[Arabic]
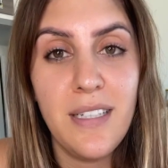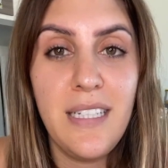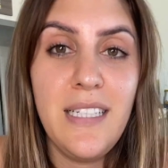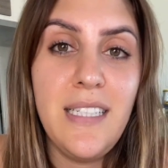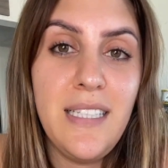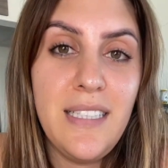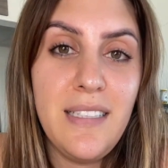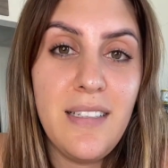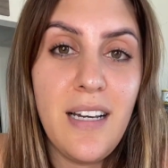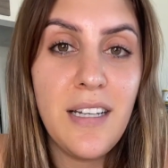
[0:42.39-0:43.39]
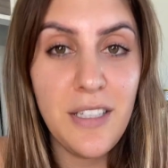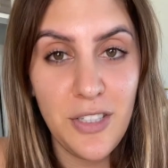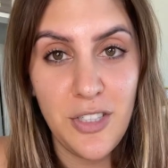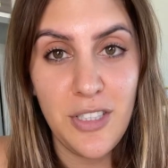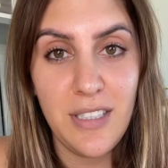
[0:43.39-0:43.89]
يعني اني
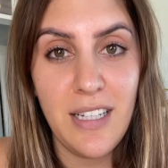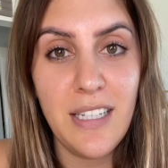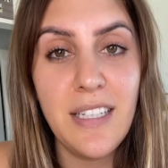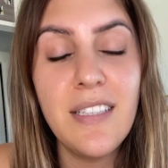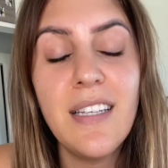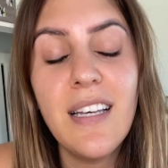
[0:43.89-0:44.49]
هيجي اريد